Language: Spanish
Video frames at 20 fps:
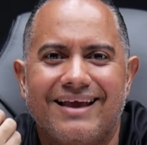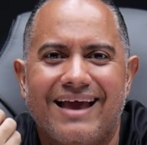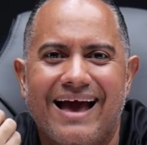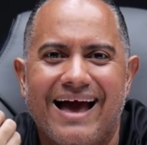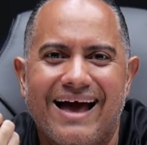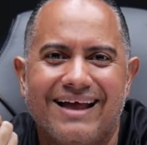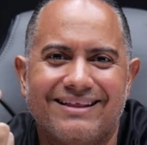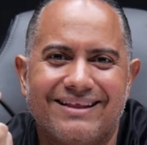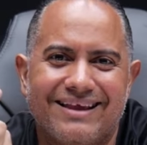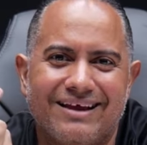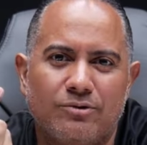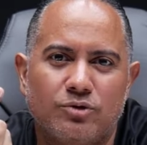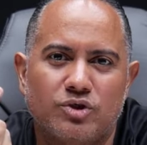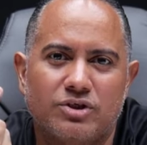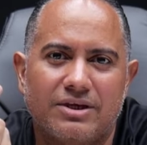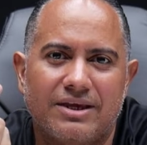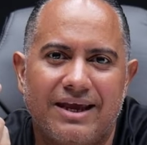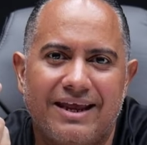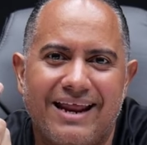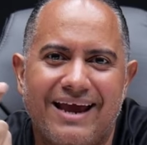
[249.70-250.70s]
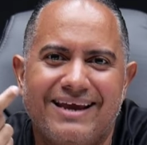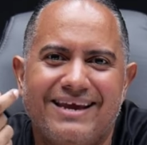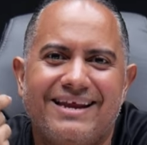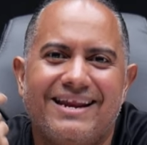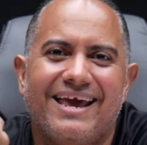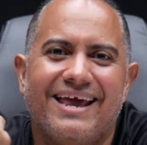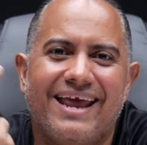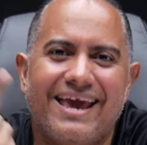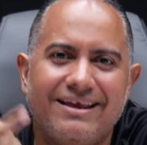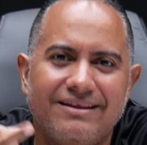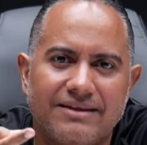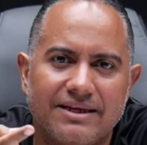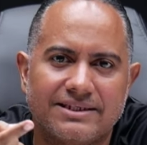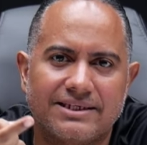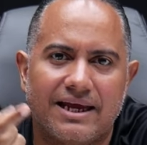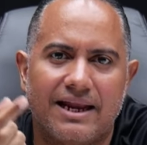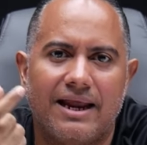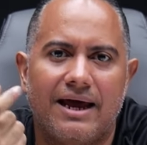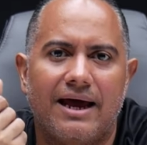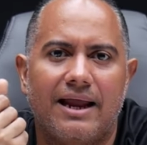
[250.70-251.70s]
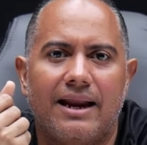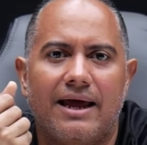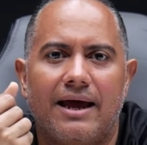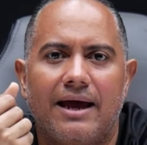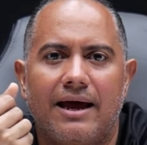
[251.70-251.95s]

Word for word: a, que, nos, eran inherentes a